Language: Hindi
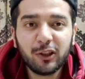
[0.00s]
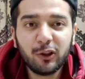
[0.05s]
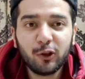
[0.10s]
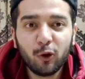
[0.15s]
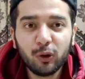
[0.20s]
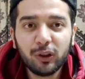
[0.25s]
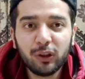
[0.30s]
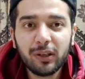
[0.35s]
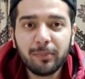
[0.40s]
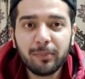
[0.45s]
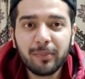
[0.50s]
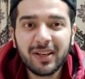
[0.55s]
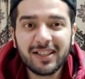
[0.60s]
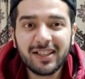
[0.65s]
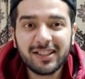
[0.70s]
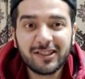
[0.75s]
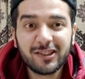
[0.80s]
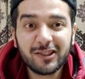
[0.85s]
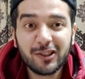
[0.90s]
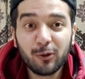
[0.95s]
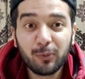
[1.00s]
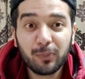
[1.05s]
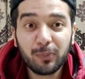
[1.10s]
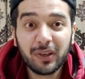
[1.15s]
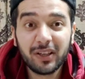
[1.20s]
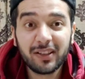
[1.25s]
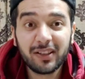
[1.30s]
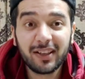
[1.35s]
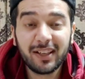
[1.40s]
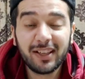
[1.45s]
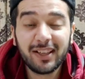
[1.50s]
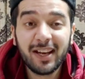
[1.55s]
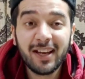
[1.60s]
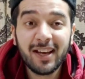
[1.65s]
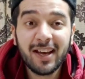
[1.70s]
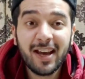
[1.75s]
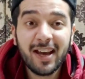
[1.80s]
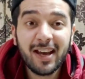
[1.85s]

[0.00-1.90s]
दो दिन में अस्सी रुपए अर्न कर लिए